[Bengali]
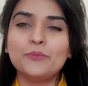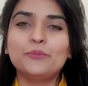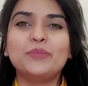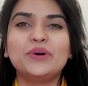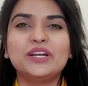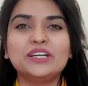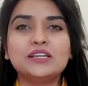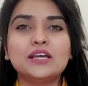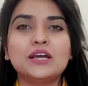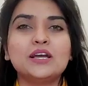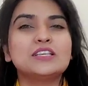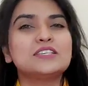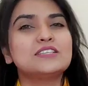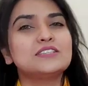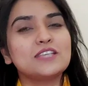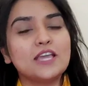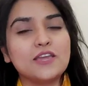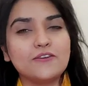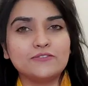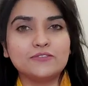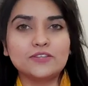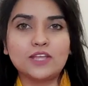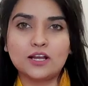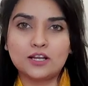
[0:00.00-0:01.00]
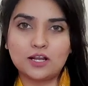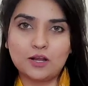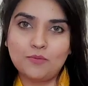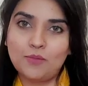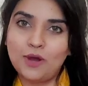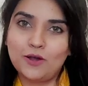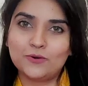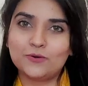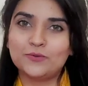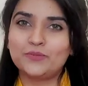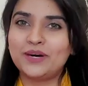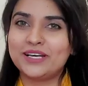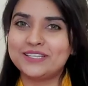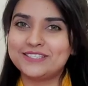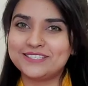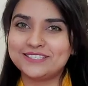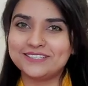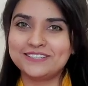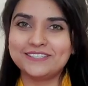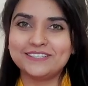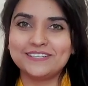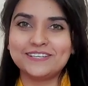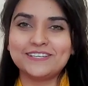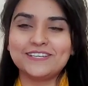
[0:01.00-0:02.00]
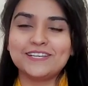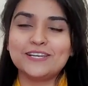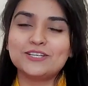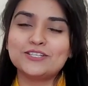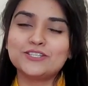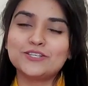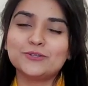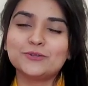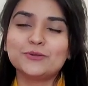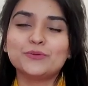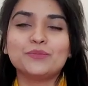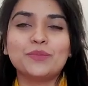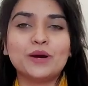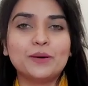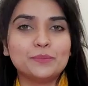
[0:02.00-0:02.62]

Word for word: বাট সেফ থাকা ভালো বাচ্চাদেরকে নিয়ে যেহেতু